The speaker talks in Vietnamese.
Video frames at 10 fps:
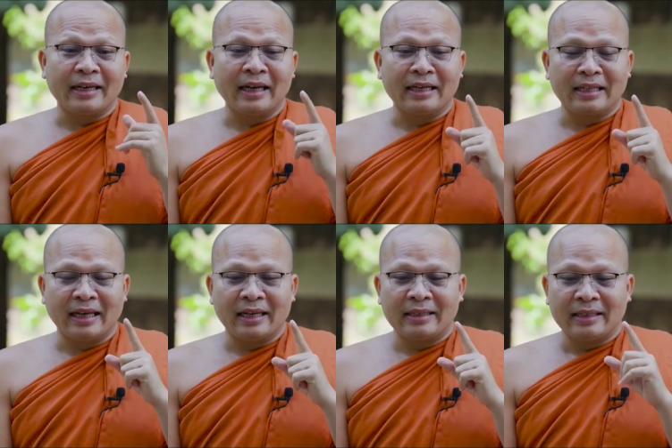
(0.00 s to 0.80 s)
đăng
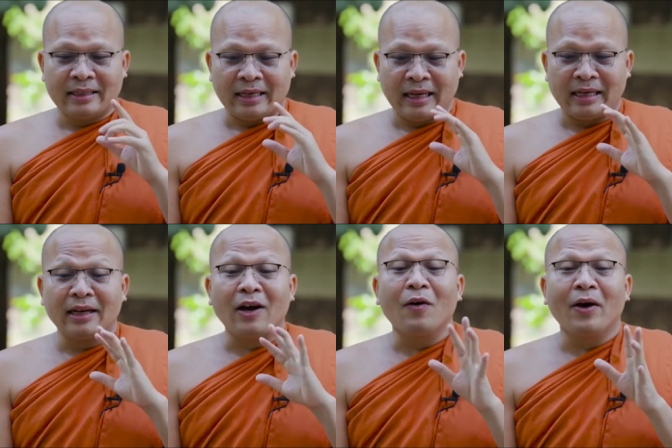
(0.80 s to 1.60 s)
ta anh đang
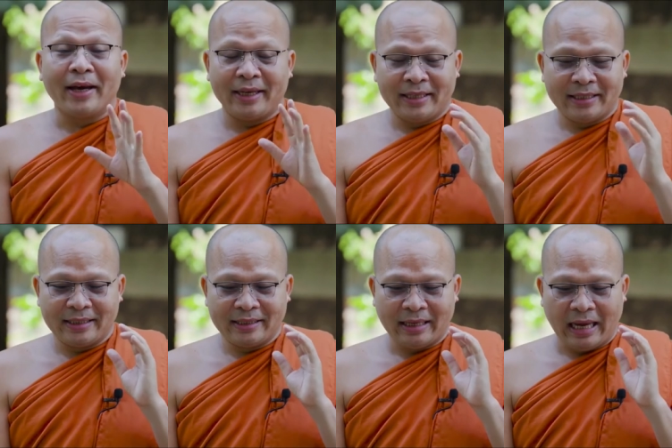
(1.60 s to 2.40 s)
khâu hoài
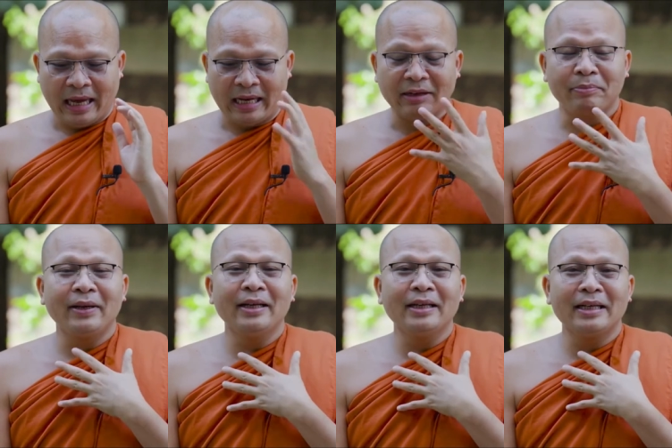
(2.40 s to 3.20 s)
anh đang
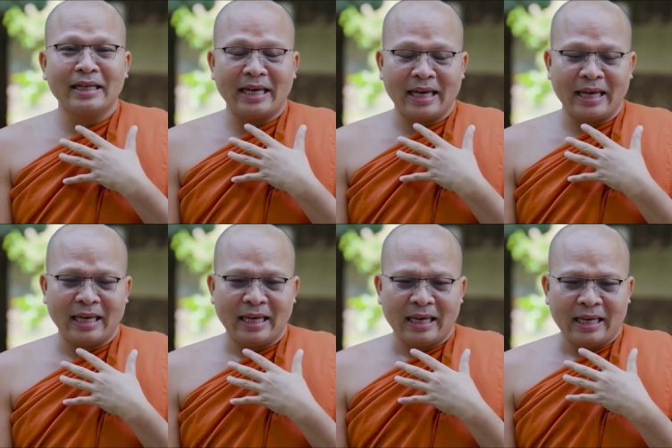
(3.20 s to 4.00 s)
lơ nghề
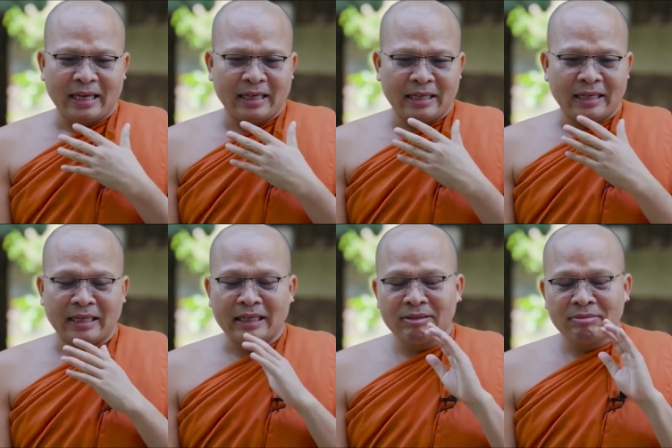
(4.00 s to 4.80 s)

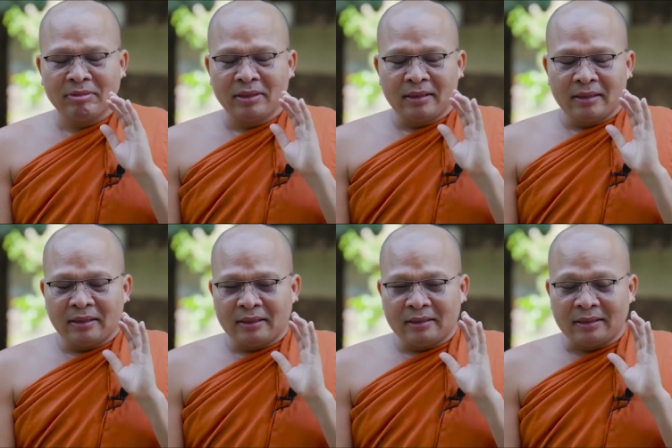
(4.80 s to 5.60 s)
anh đang
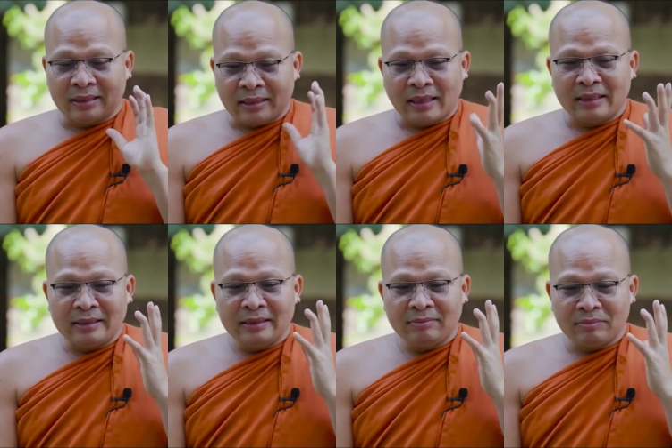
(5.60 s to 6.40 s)
sạch
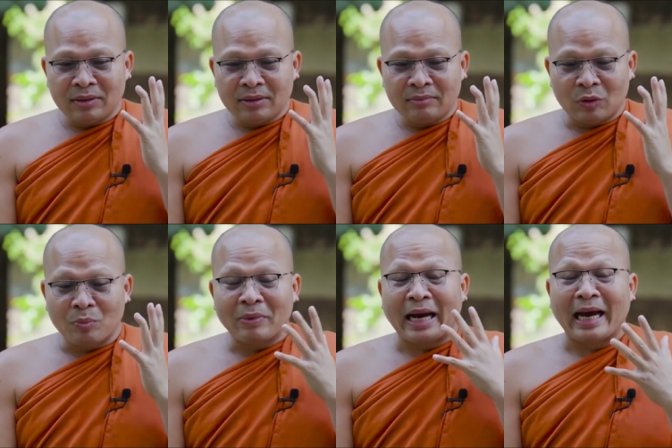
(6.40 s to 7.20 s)
trứ một
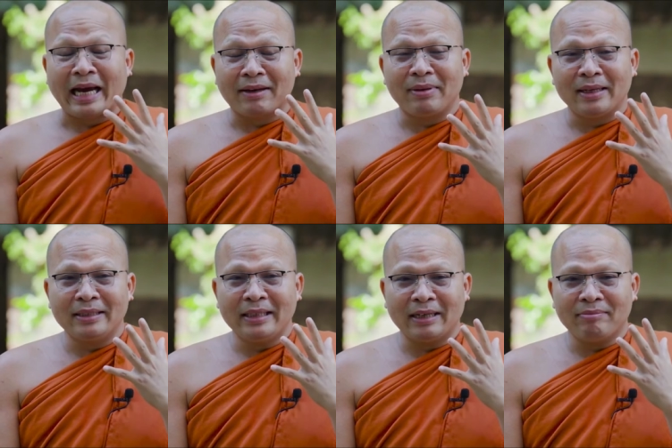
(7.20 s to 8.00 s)
rùm kham phơi
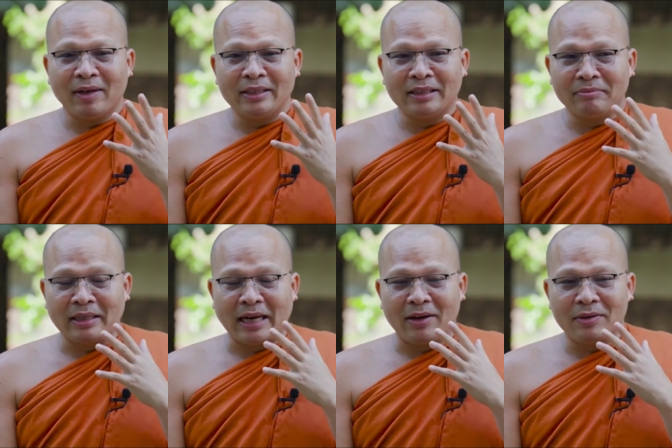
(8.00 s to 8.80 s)
chặt bà dương
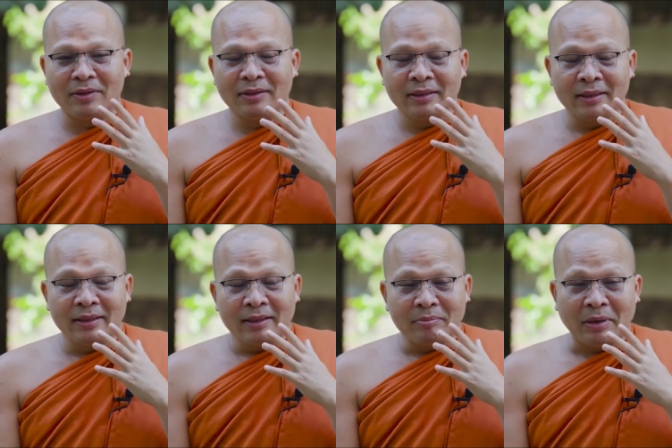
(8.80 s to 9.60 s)
mình ỏi
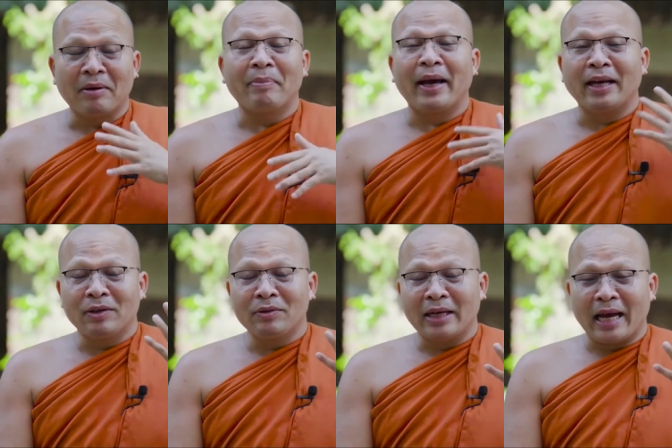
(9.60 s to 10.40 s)
phẳng phèn
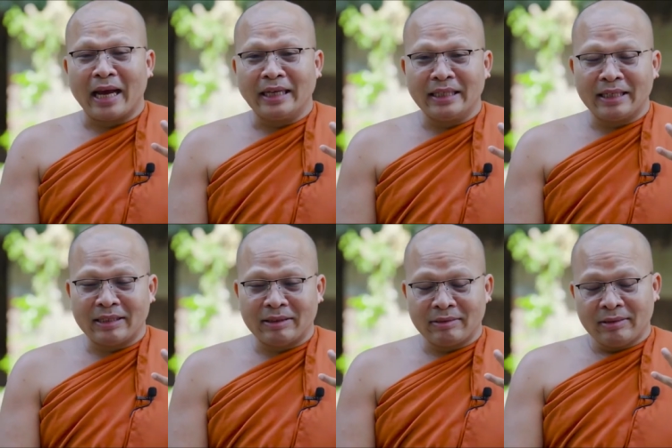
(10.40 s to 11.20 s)
luôn ai nhỉ